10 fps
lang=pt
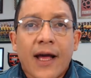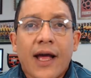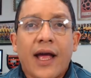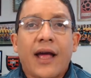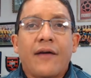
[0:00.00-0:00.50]

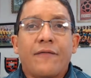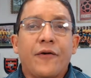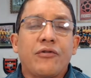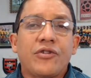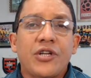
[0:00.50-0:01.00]
é,
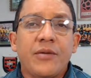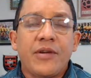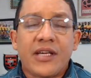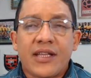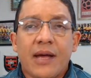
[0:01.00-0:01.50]
foi o
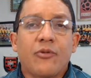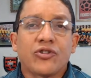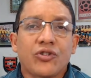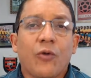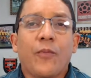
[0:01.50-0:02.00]
time que
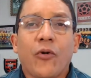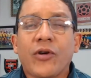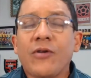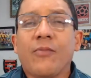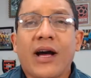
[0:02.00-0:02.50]
demonstrou um
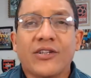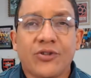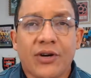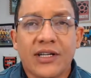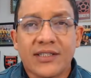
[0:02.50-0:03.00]
pouquinho mais
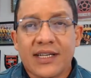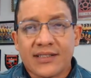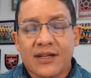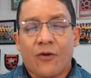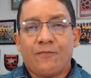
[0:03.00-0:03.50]
de
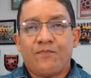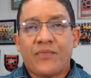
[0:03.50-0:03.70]
organização.